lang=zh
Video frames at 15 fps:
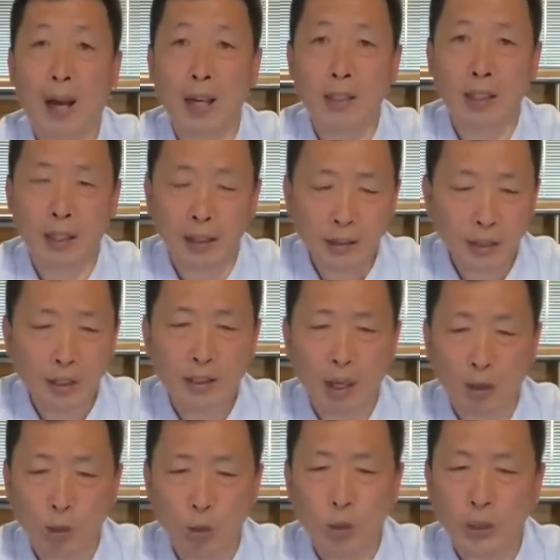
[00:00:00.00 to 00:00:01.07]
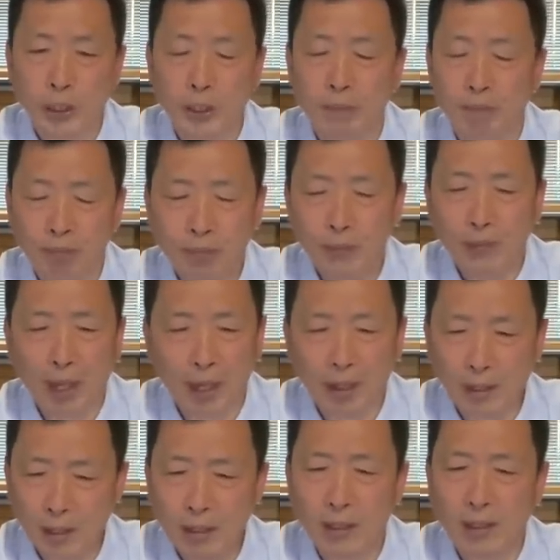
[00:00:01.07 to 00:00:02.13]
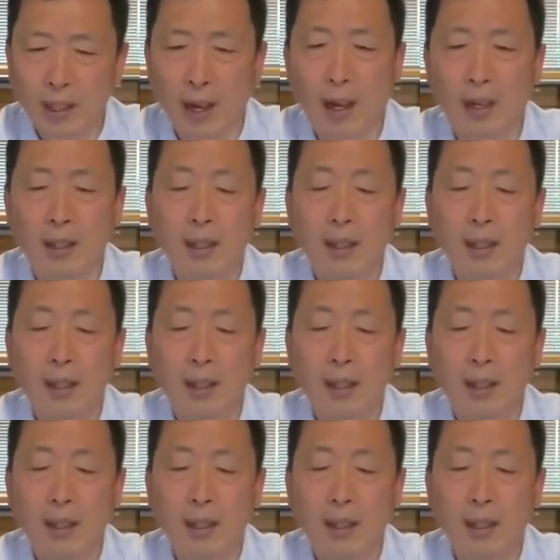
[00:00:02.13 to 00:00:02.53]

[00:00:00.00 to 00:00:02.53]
还是给人家讲故事。他跟人家讲，